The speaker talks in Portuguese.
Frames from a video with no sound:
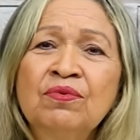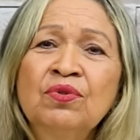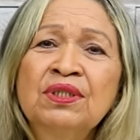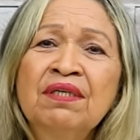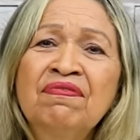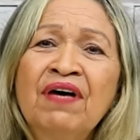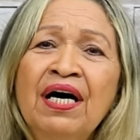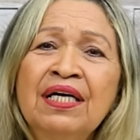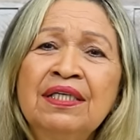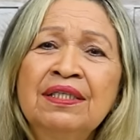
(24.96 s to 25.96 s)
Você
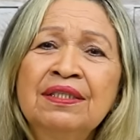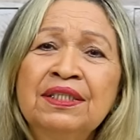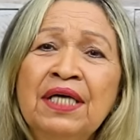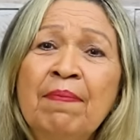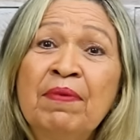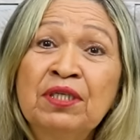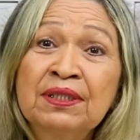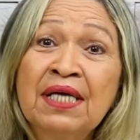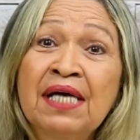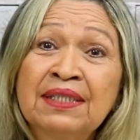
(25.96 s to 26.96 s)
vai, de repente
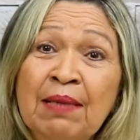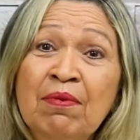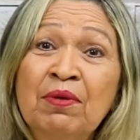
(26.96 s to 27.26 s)
você recebe